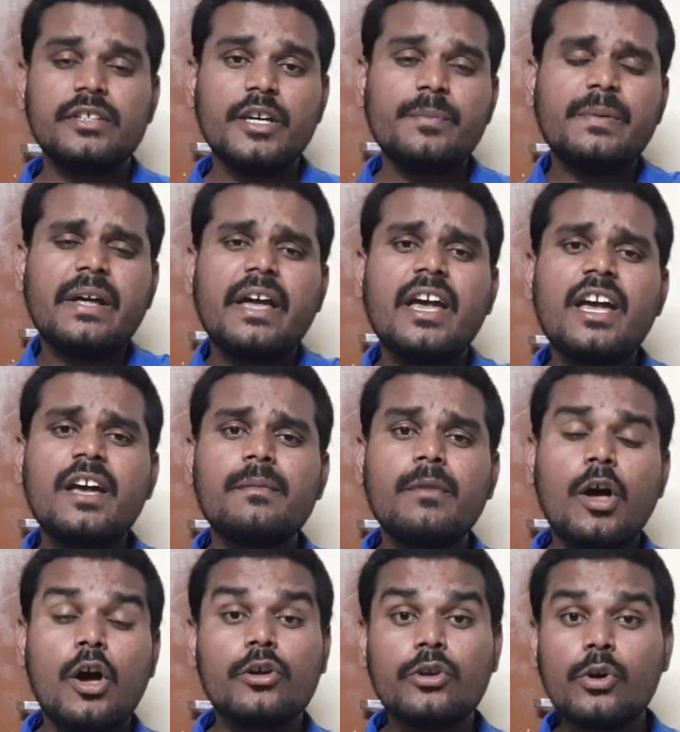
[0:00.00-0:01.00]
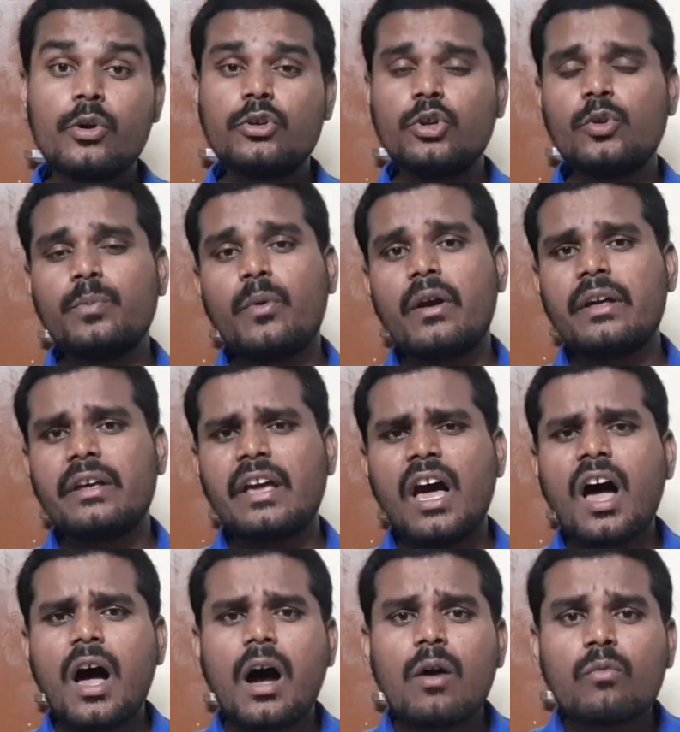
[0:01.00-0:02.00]
இப்படி யூடியூப்போடைய
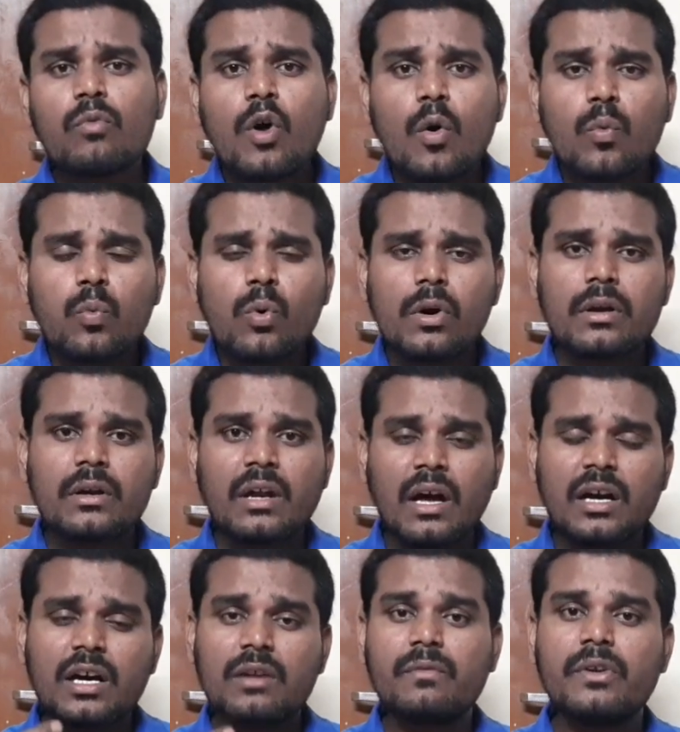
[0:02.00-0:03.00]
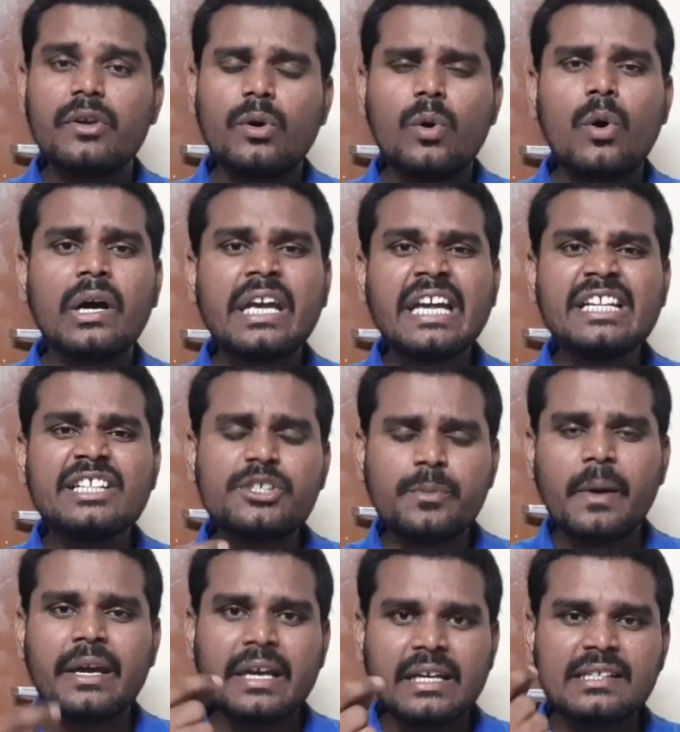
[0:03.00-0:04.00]
ஒவ்வொரு நகர்வையும் இன்ச்
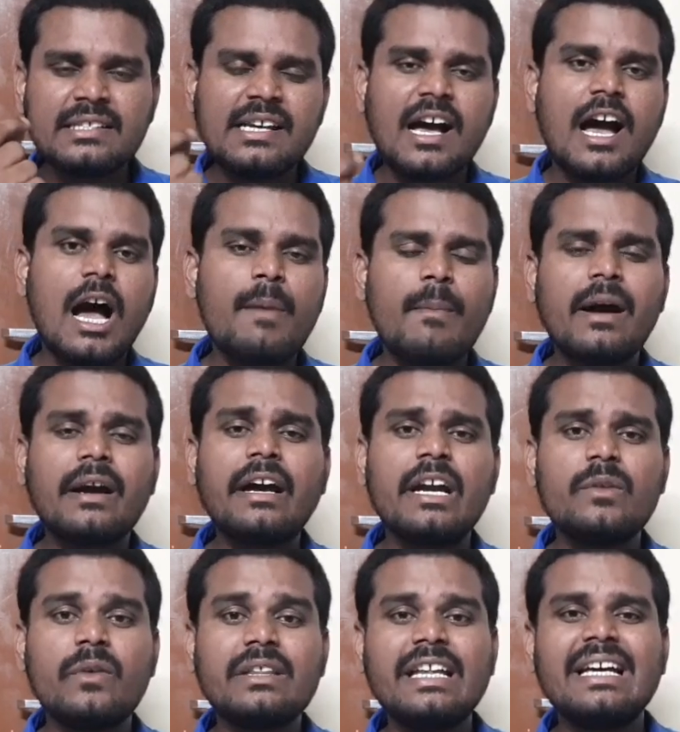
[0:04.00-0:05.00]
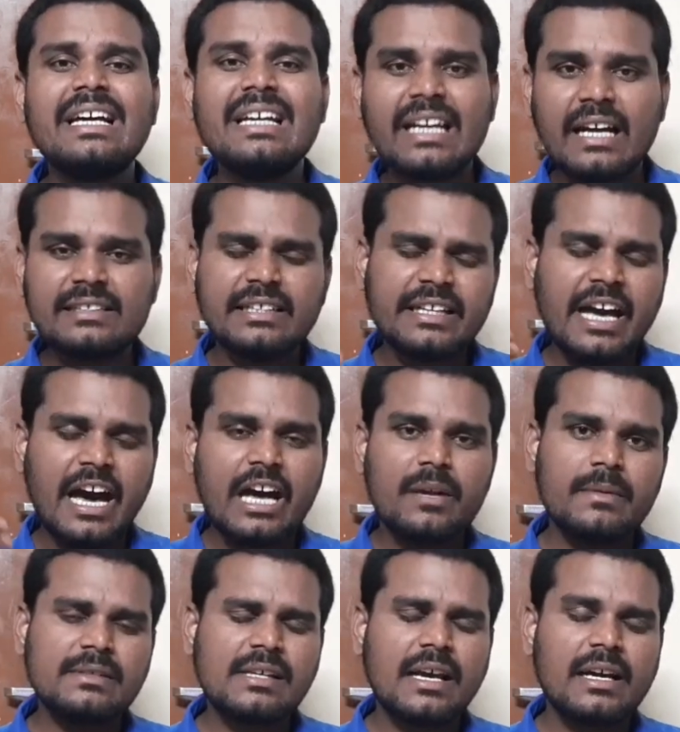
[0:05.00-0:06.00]
பை இன்ச்சாக மக்கள் வந்து ரசிக்க
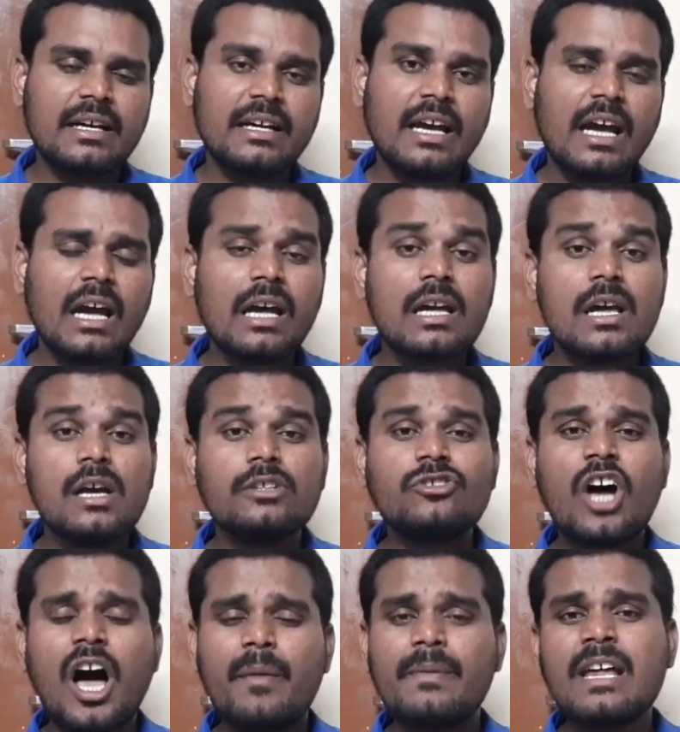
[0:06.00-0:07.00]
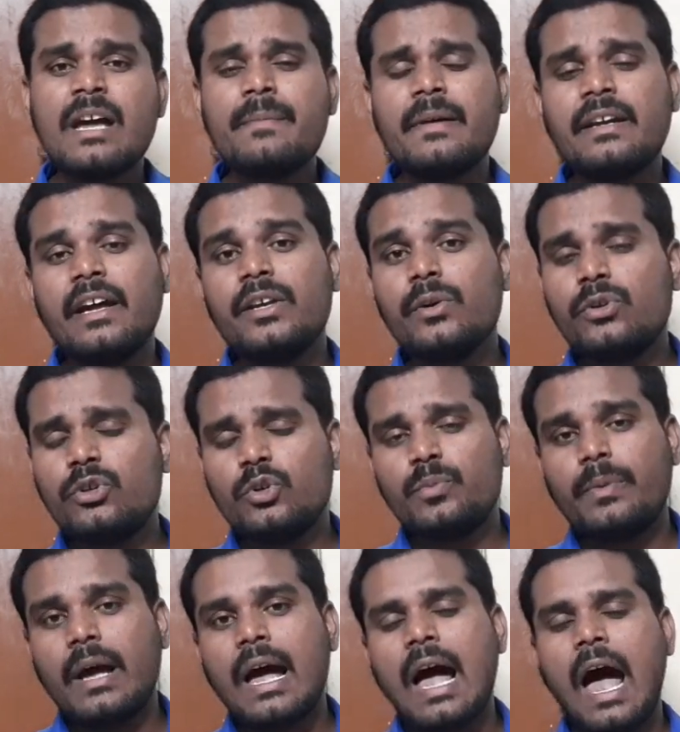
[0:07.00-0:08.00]
ஆரம்பித்தாங்க ஸோ அப்படியேப்பட்ட
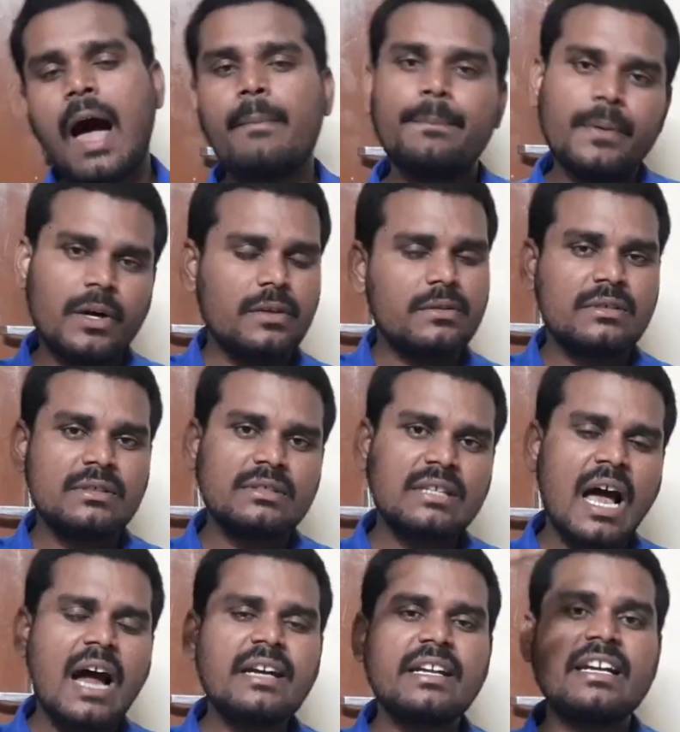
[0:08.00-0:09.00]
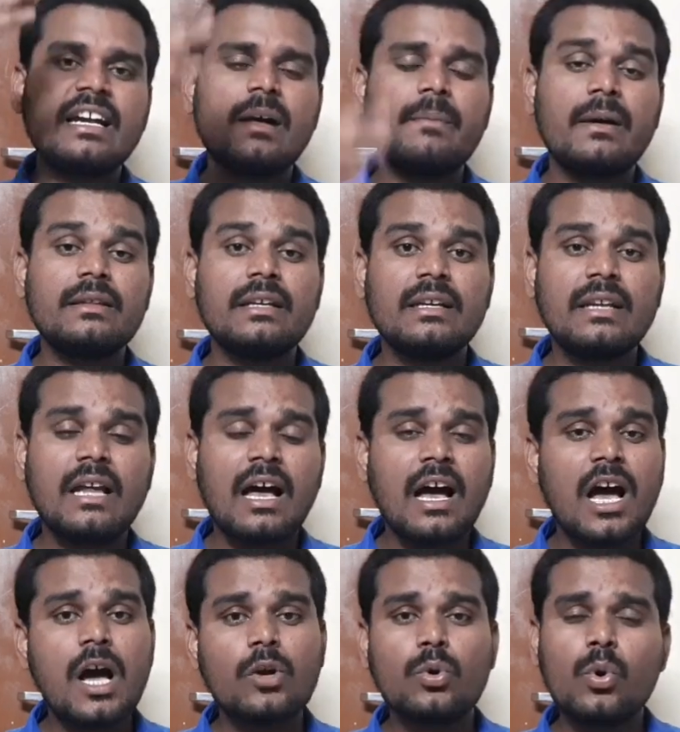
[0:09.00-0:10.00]
யூடியூப்பை அப்போ ஸ்டார்டிங்கில் பார்த்தீங்கன்னா
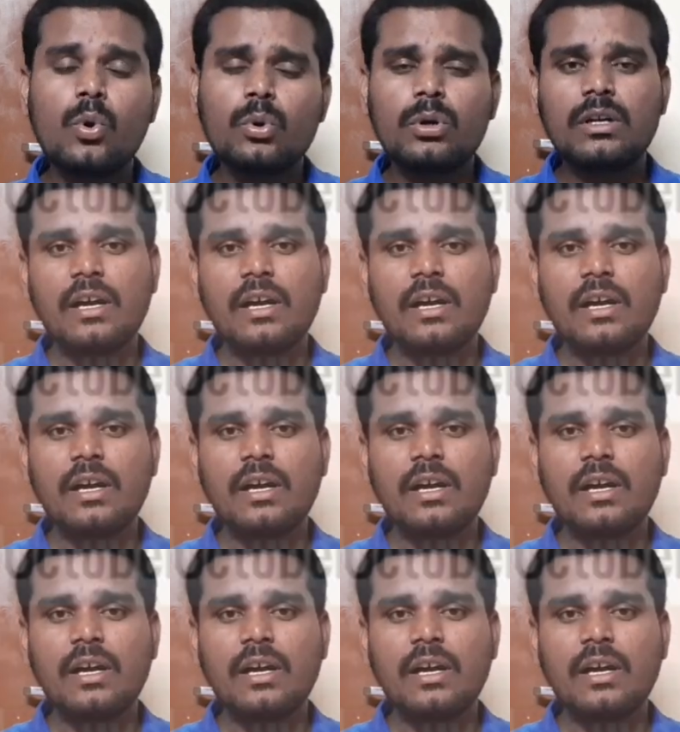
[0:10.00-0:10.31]
கூகுள்